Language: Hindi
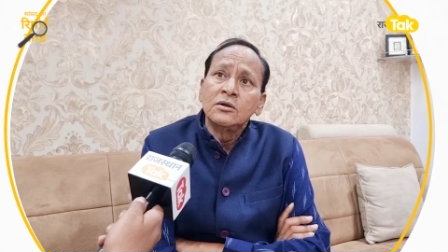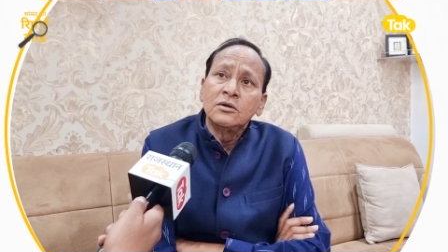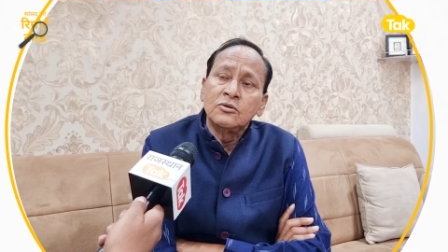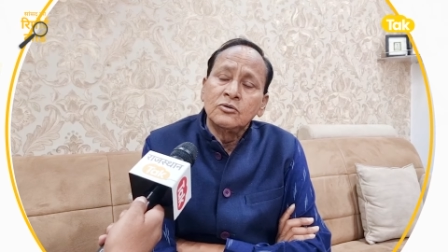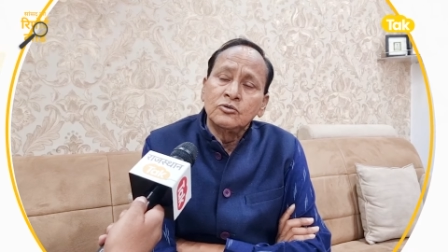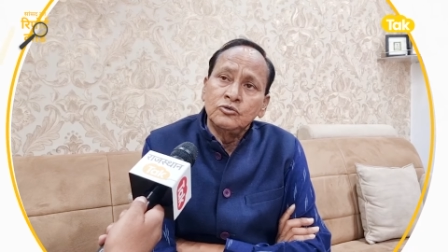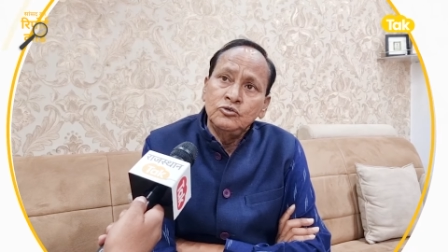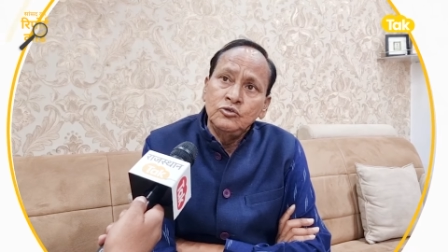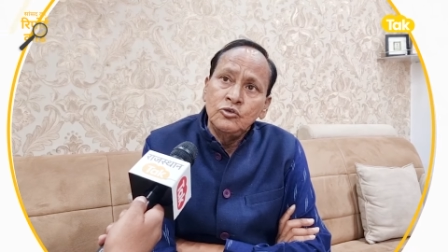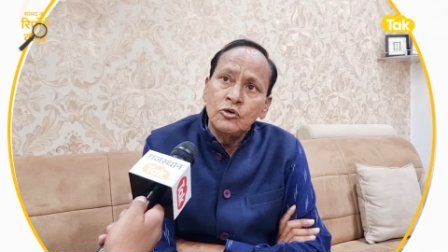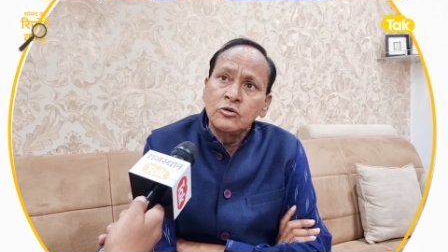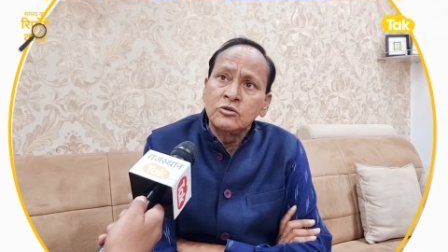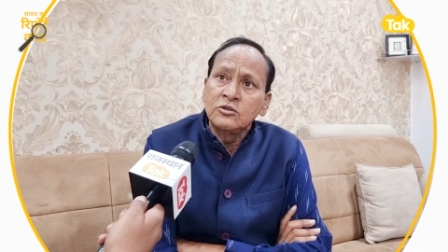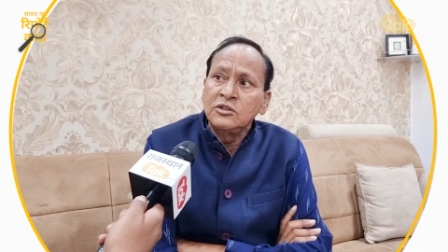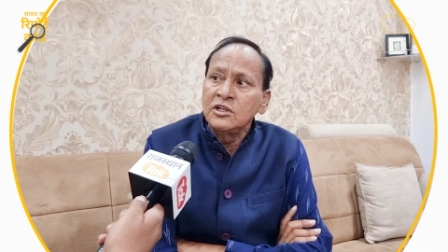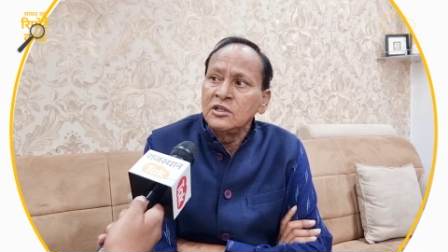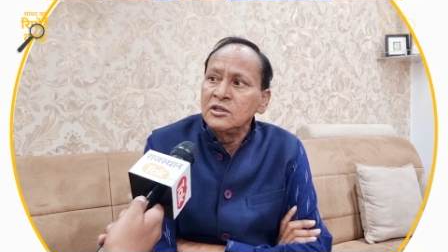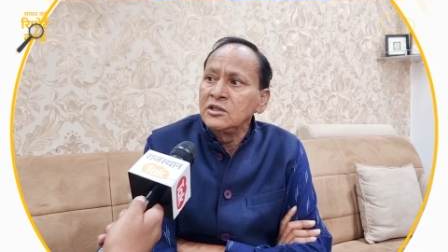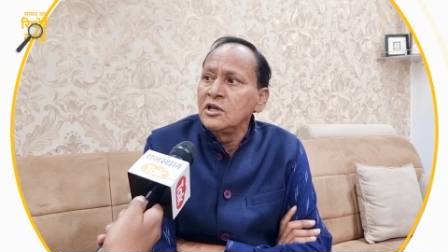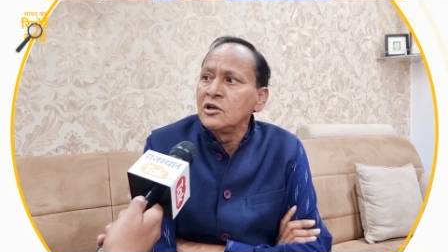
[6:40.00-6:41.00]
उद्योग
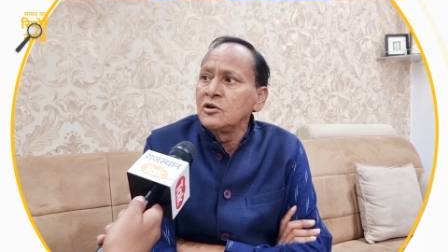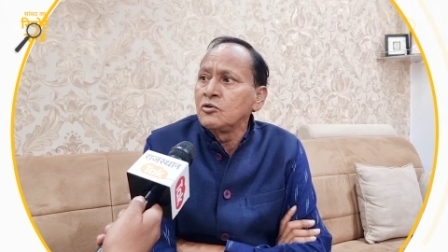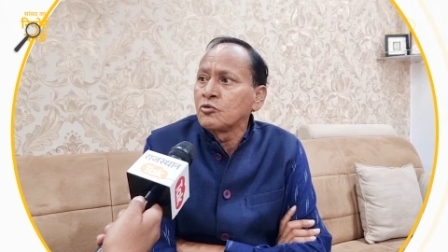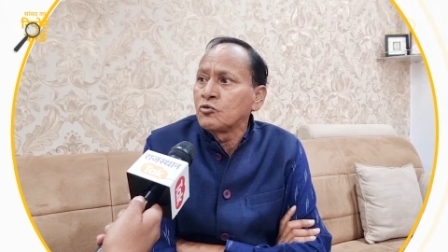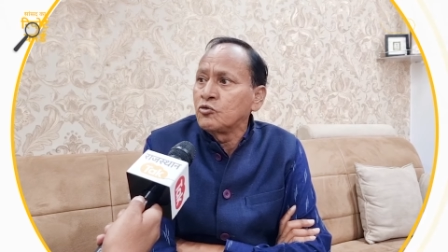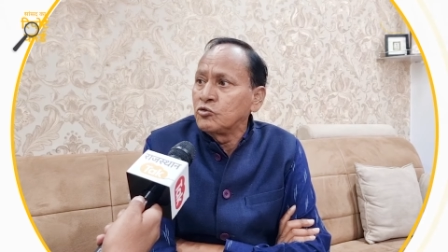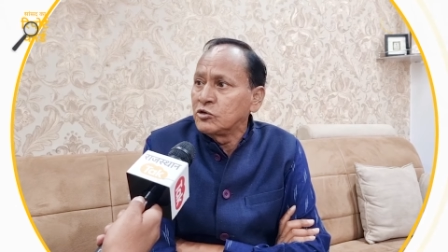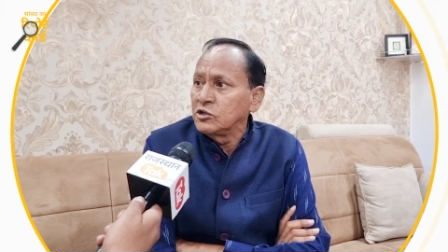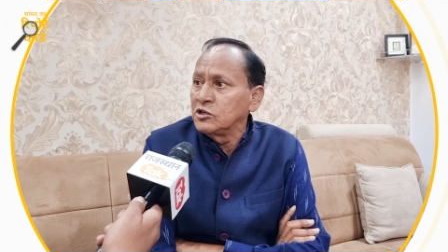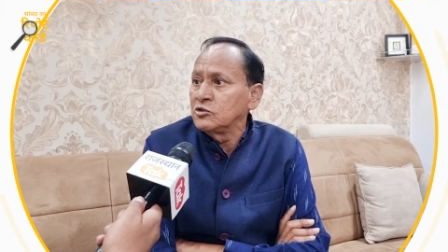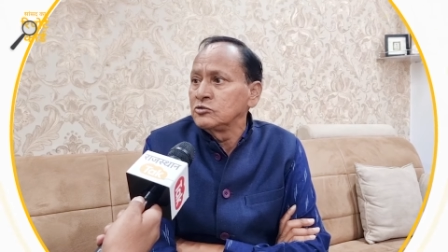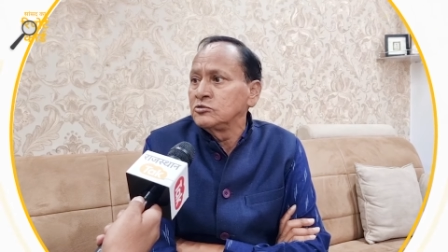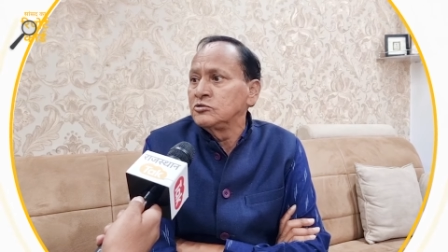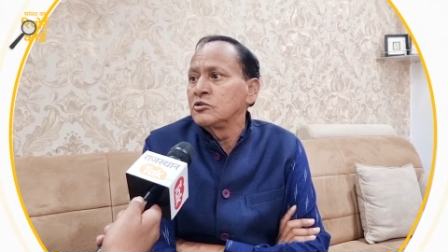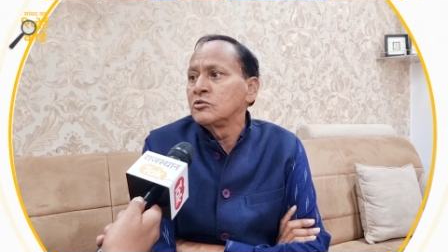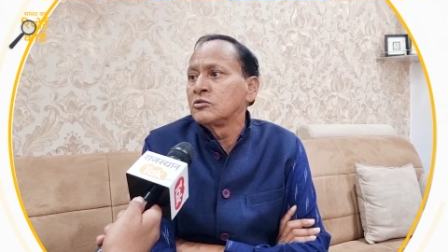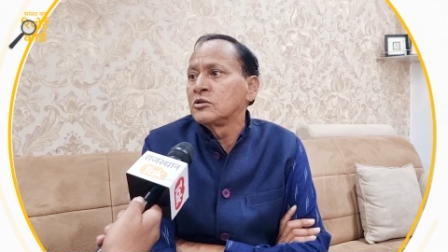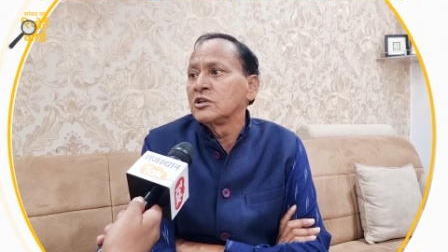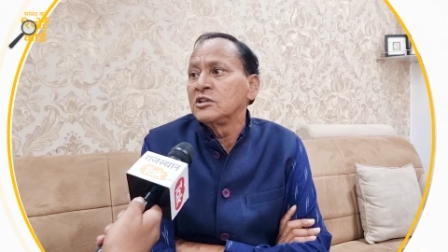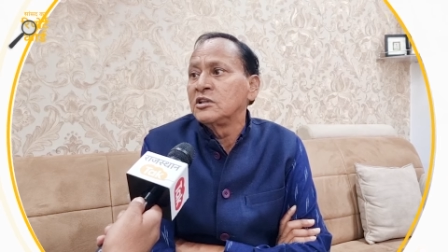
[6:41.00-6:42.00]
धंधे और कुटीर
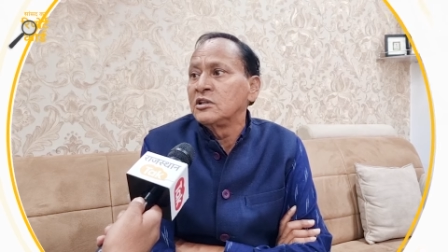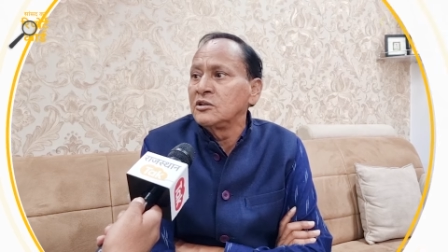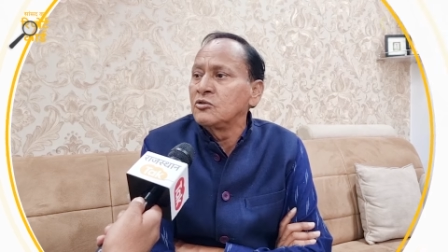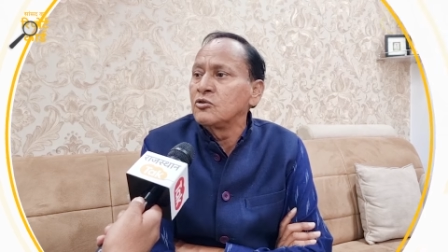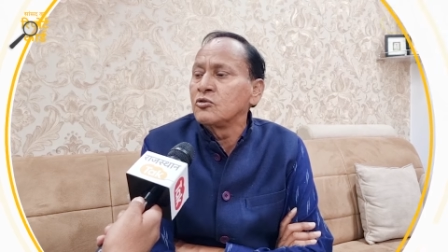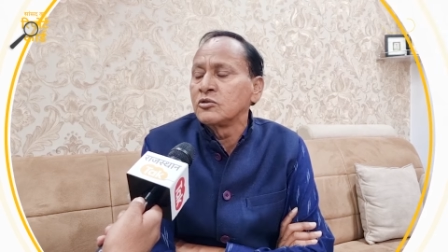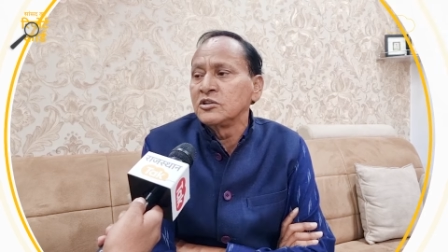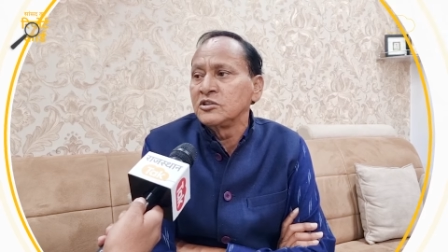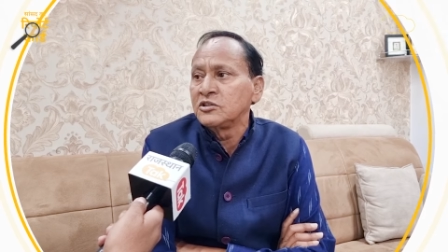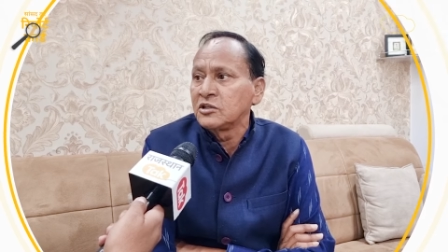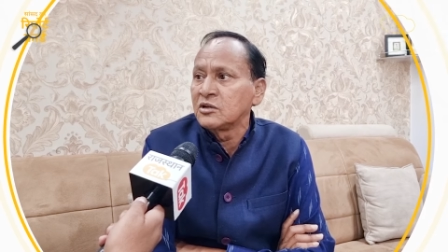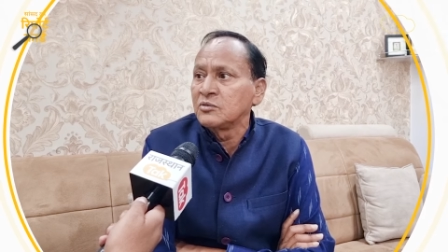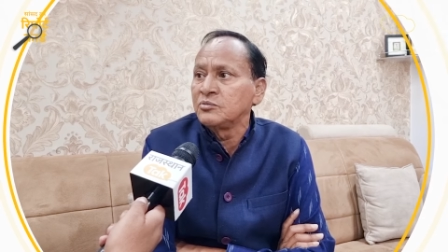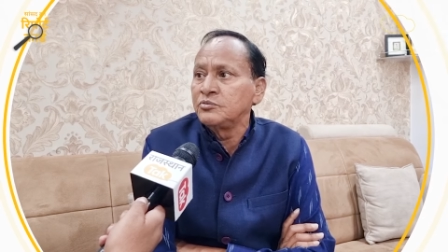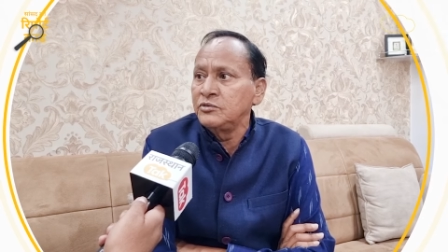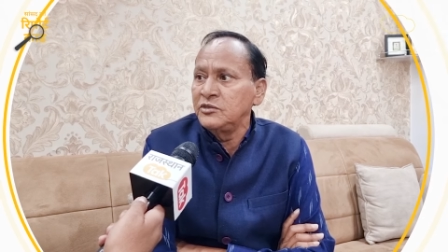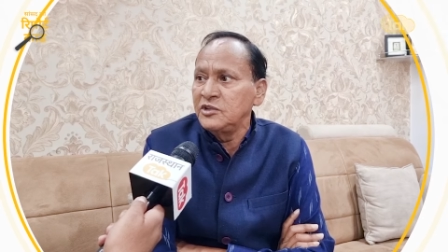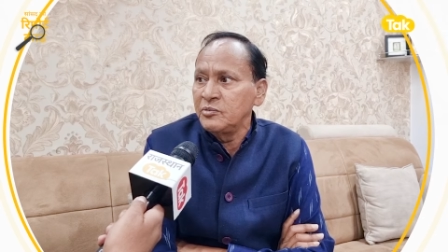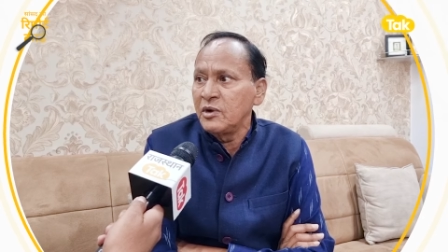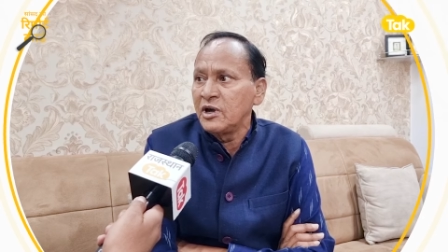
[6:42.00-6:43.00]
उद्योग के धंधों की तरफ
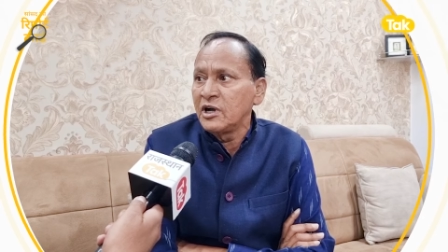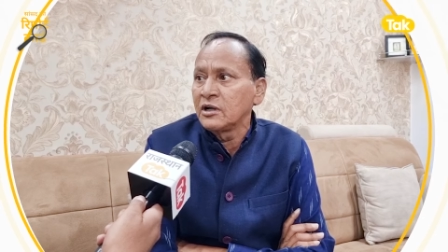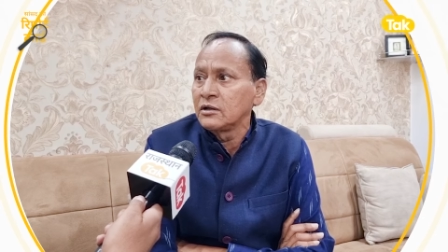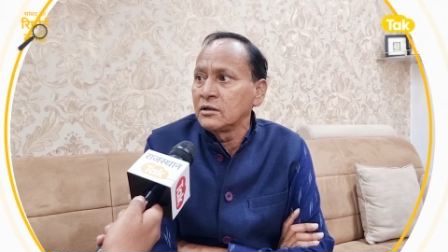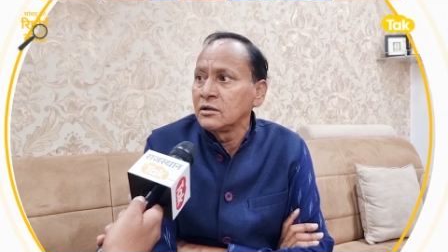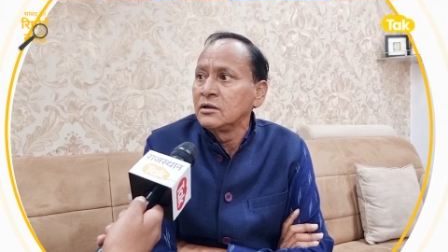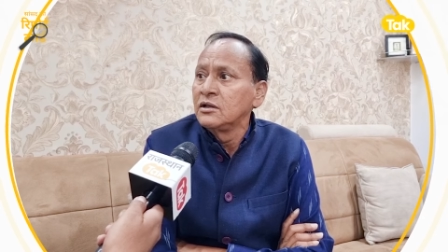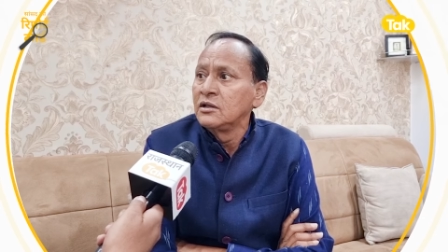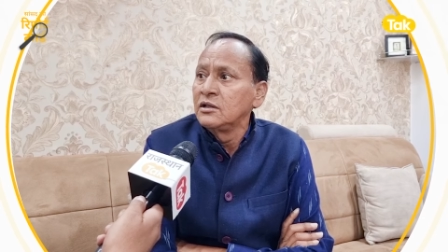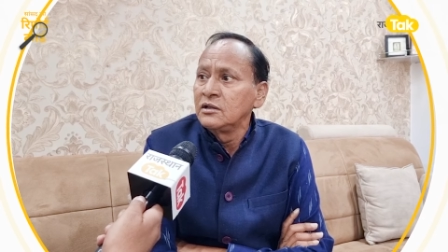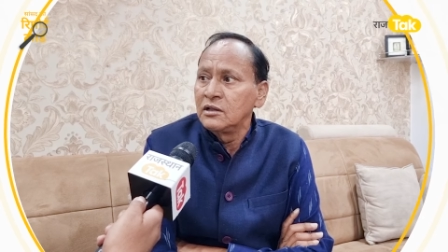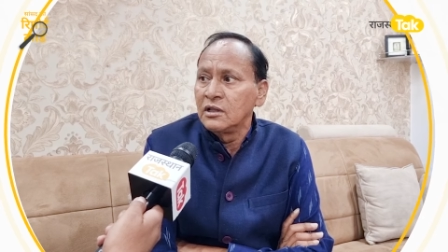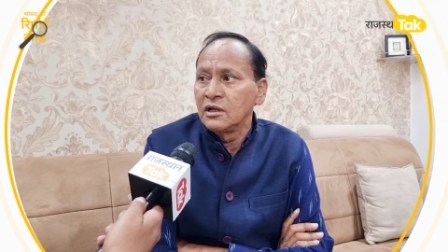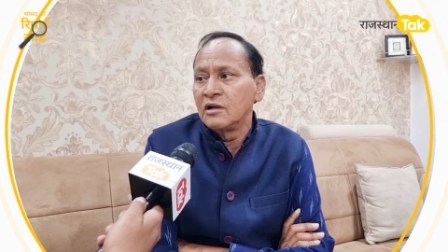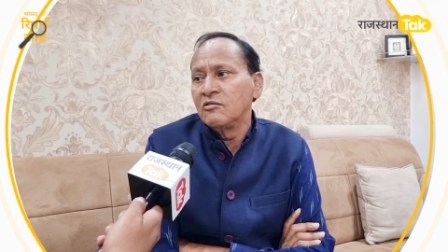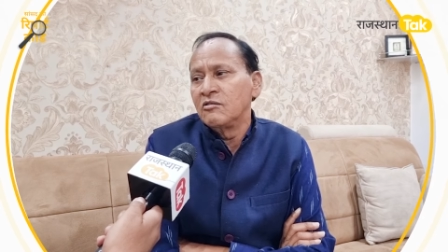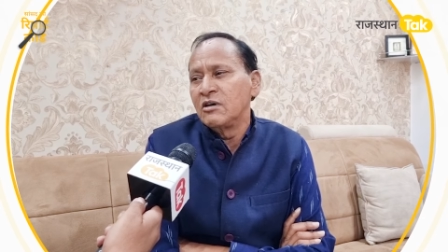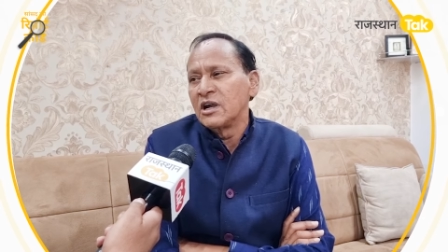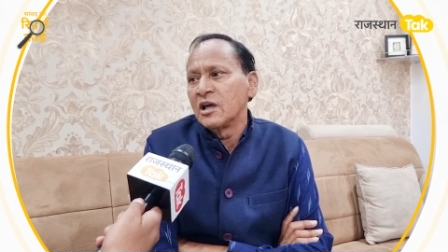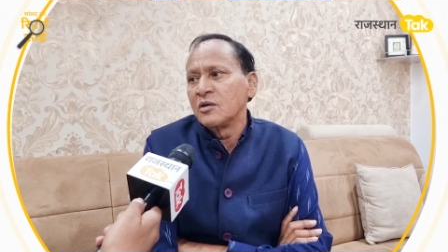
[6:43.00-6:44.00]
दिमाग
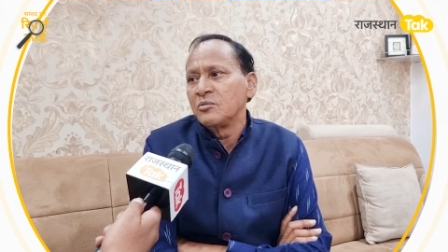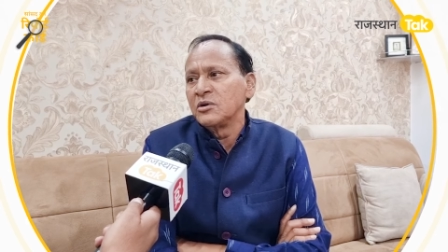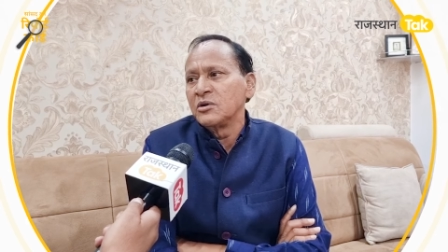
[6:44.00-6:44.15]
लगवाना